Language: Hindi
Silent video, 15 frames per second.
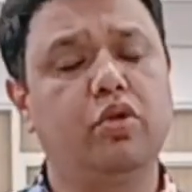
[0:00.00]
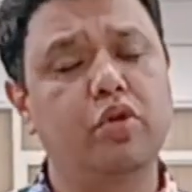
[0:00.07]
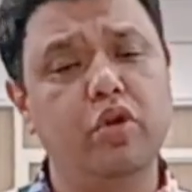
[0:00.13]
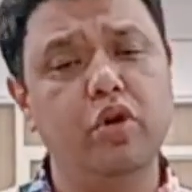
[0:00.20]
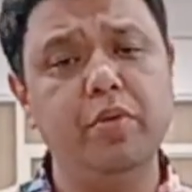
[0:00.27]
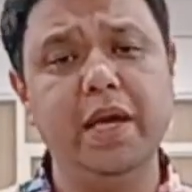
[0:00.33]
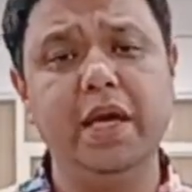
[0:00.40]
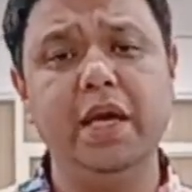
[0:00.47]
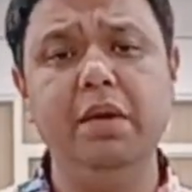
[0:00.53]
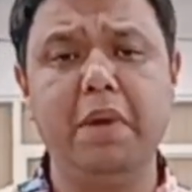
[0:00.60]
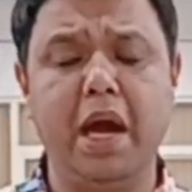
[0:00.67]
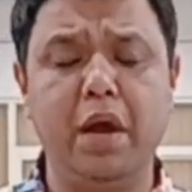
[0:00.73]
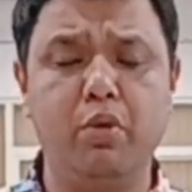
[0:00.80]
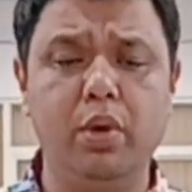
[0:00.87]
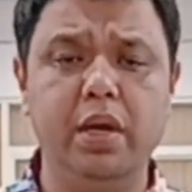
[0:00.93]
दोनों में ही
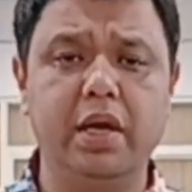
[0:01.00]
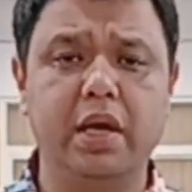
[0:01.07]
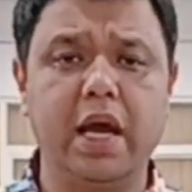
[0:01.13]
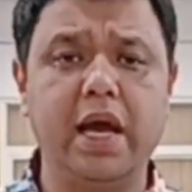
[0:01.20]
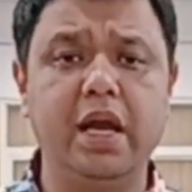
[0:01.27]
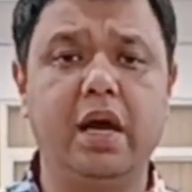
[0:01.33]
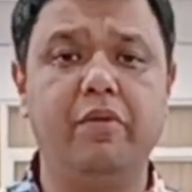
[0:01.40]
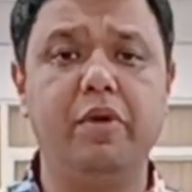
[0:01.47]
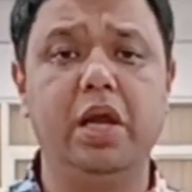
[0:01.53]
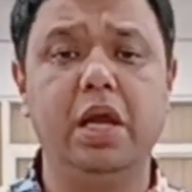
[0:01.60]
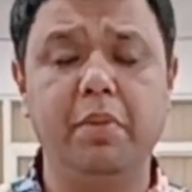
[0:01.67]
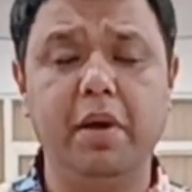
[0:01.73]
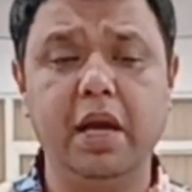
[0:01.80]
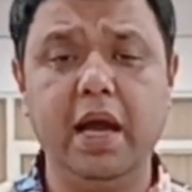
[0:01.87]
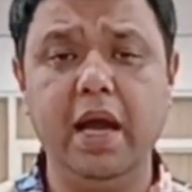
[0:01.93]
मैनुअल इंक्लाइन
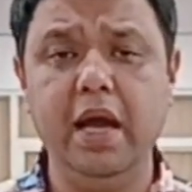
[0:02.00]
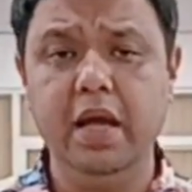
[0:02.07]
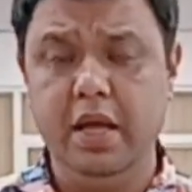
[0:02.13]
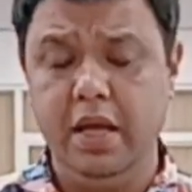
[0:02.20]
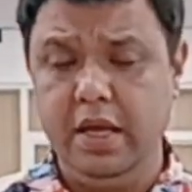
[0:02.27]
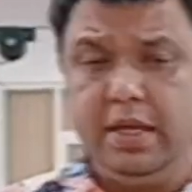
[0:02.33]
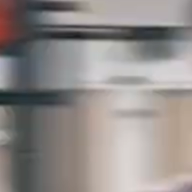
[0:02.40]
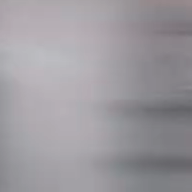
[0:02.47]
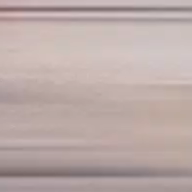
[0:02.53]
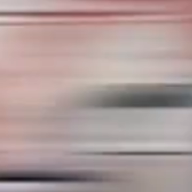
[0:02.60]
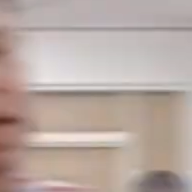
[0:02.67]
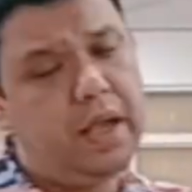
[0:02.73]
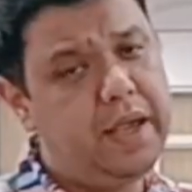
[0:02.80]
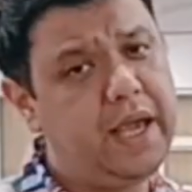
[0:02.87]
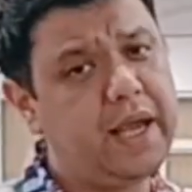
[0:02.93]
अवेलेबल है
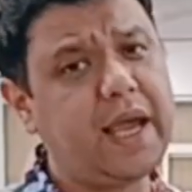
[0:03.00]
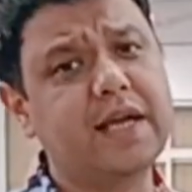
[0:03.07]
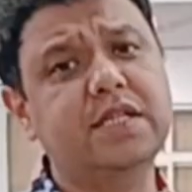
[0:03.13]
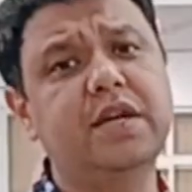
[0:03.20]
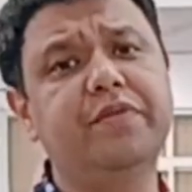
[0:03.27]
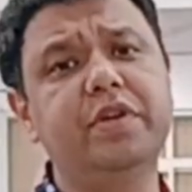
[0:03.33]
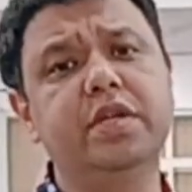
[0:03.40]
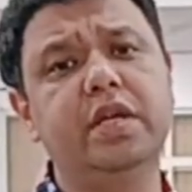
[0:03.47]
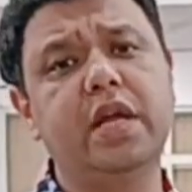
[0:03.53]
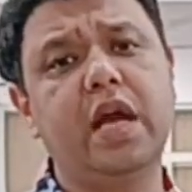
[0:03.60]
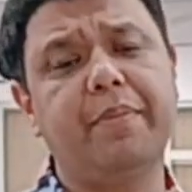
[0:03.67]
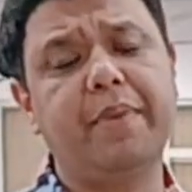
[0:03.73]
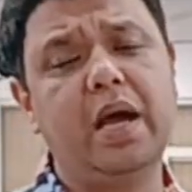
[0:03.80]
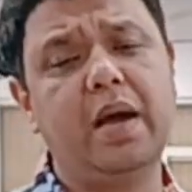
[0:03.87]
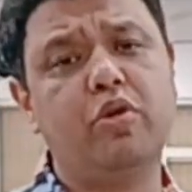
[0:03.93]
एक एक्स्ट्रा फीचर
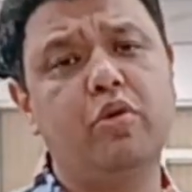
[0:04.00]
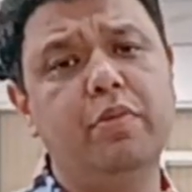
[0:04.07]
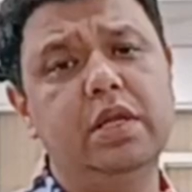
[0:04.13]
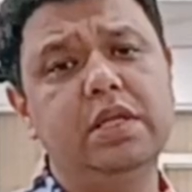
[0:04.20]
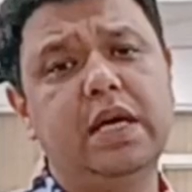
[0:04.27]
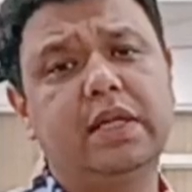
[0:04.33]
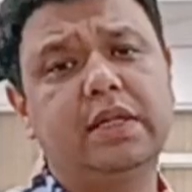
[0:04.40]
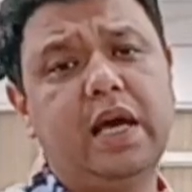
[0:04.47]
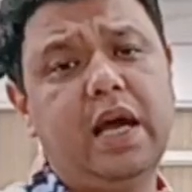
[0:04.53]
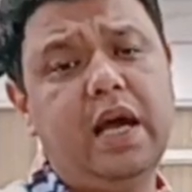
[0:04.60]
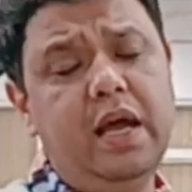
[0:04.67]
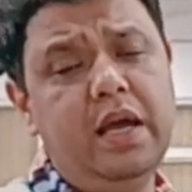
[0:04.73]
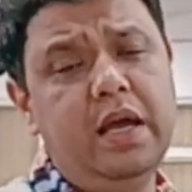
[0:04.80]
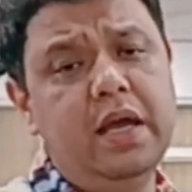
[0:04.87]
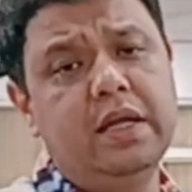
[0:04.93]
यहाँ पे आपको मिल जाता
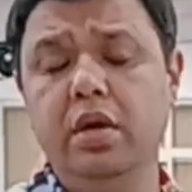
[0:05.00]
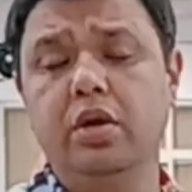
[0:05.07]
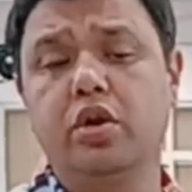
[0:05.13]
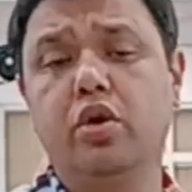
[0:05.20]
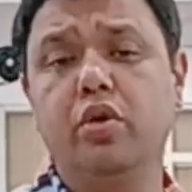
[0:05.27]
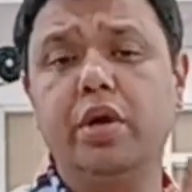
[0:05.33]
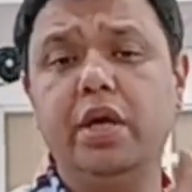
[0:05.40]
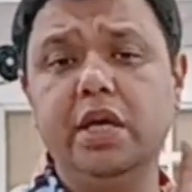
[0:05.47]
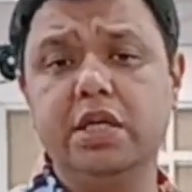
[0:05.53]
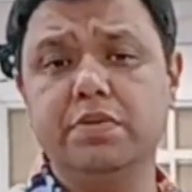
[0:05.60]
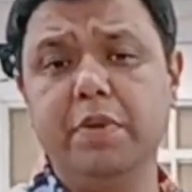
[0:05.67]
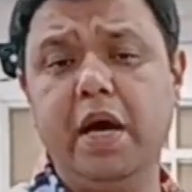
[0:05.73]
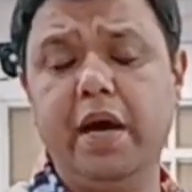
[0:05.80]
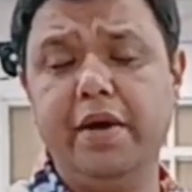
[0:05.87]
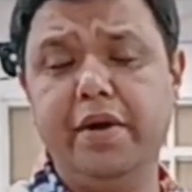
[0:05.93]
है क्योंकि
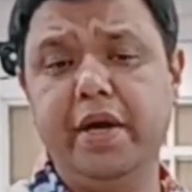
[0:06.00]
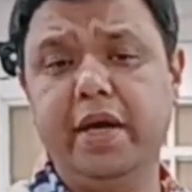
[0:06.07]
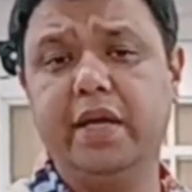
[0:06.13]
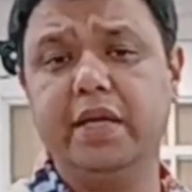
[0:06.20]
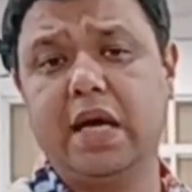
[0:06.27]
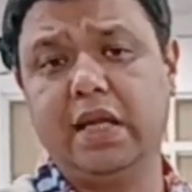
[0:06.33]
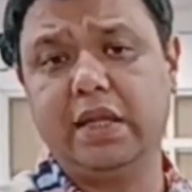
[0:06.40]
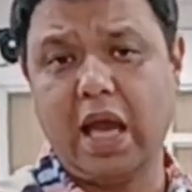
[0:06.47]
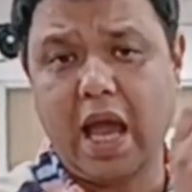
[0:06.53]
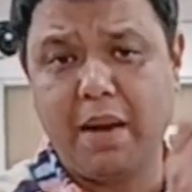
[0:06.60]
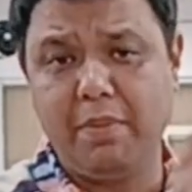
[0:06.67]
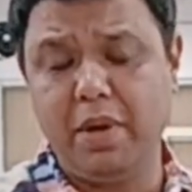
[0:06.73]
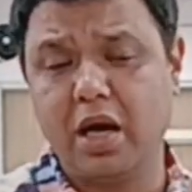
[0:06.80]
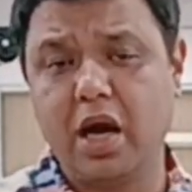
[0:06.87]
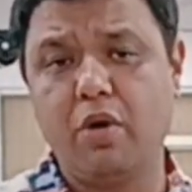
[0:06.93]
इसमें हंड्रेड के साथ
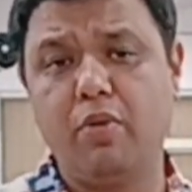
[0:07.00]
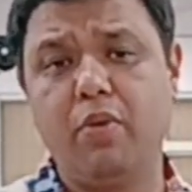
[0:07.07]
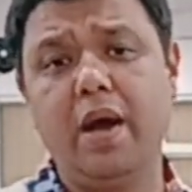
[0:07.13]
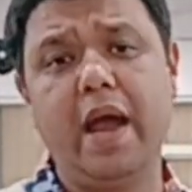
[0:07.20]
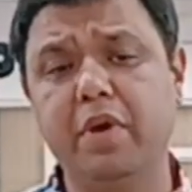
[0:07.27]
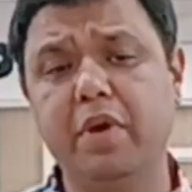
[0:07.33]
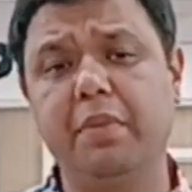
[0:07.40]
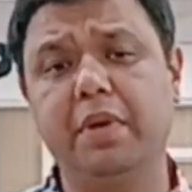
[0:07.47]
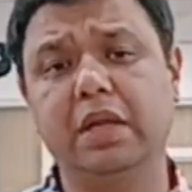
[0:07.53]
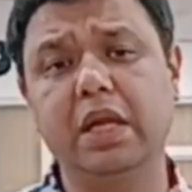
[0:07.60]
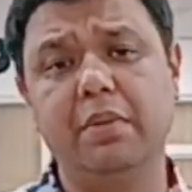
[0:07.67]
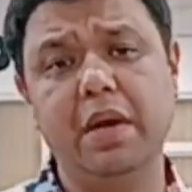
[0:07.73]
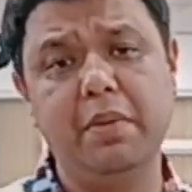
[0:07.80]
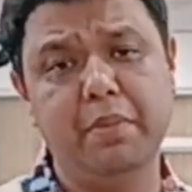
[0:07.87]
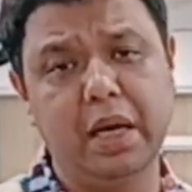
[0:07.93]
एम लगा हुआ है एम का
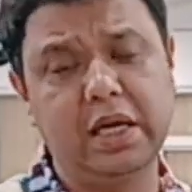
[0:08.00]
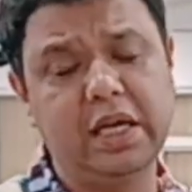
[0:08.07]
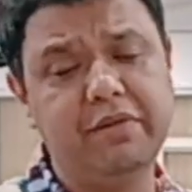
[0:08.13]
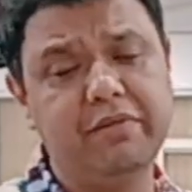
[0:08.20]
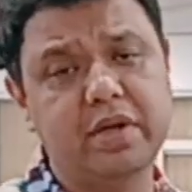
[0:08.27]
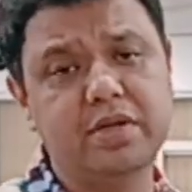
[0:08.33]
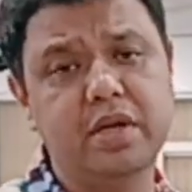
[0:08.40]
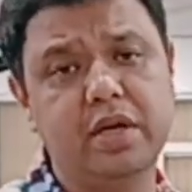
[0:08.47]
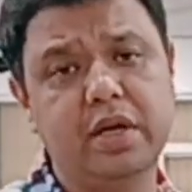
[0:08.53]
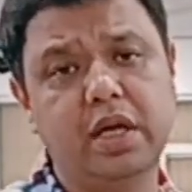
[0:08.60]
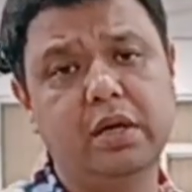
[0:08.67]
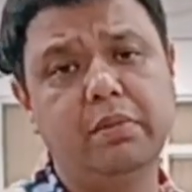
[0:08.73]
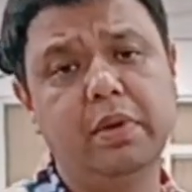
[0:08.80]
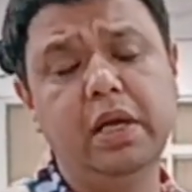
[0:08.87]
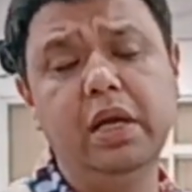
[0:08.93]
मतलब है मल्टी फंक्शनल
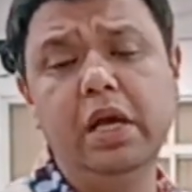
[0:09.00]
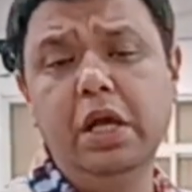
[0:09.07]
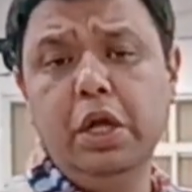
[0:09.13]
ट्रेडमिल